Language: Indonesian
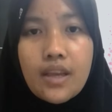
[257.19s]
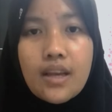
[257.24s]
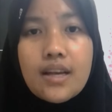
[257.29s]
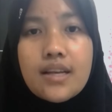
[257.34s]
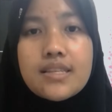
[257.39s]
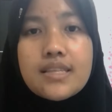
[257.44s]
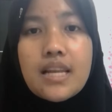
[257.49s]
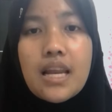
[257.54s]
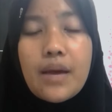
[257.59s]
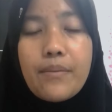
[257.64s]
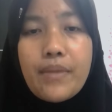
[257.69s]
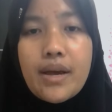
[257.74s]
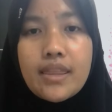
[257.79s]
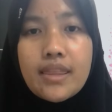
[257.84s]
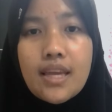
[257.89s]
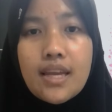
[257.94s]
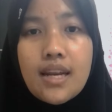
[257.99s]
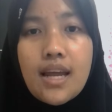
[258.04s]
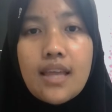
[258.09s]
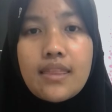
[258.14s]

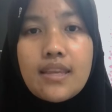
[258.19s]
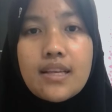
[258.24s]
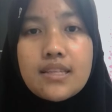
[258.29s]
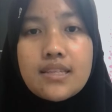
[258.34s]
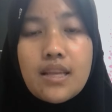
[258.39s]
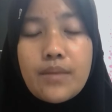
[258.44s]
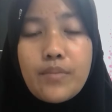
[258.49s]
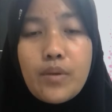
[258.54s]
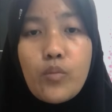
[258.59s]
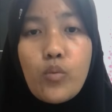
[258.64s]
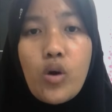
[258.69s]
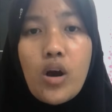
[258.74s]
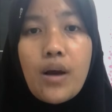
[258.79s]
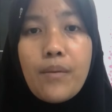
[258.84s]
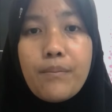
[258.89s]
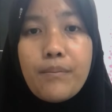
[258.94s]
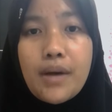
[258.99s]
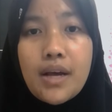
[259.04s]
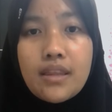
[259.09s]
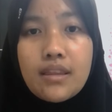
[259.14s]
keselamatan atas Nabi
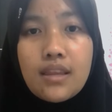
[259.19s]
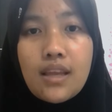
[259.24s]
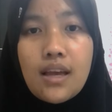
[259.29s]
Muhammad